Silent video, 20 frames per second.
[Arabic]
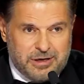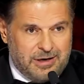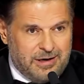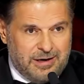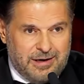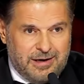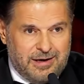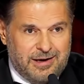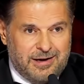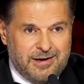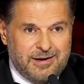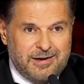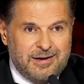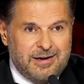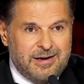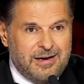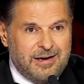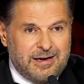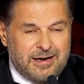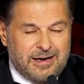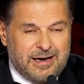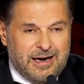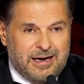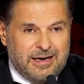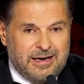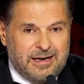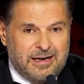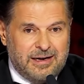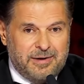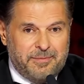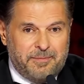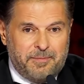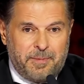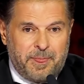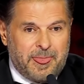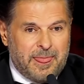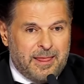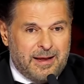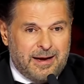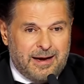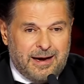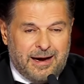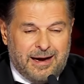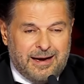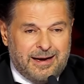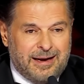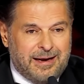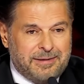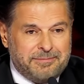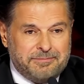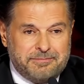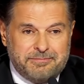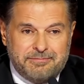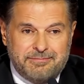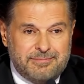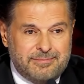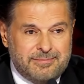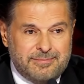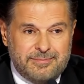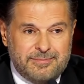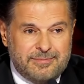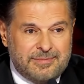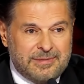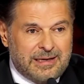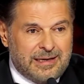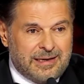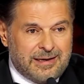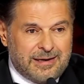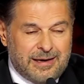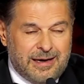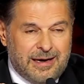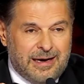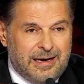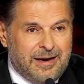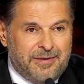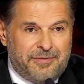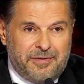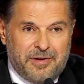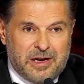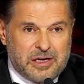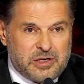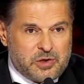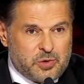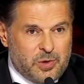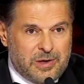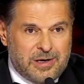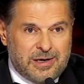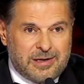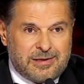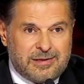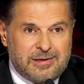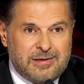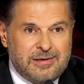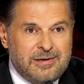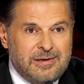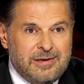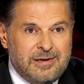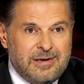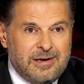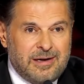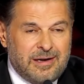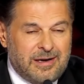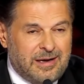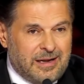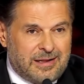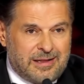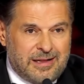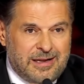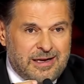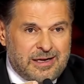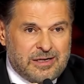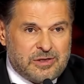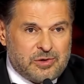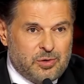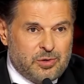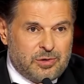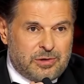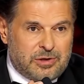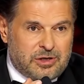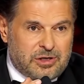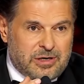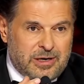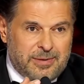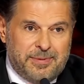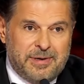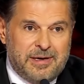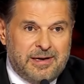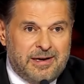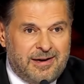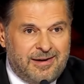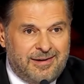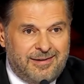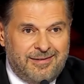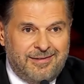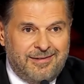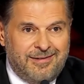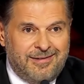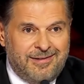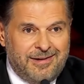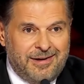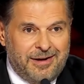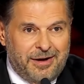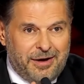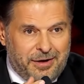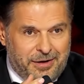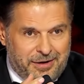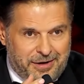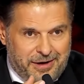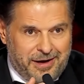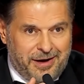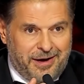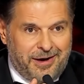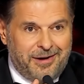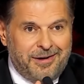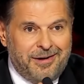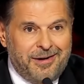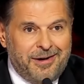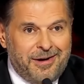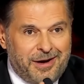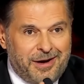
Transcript: شاء الله يعني على آلاف الأصوات لا تلاقي صوت شبيه الريح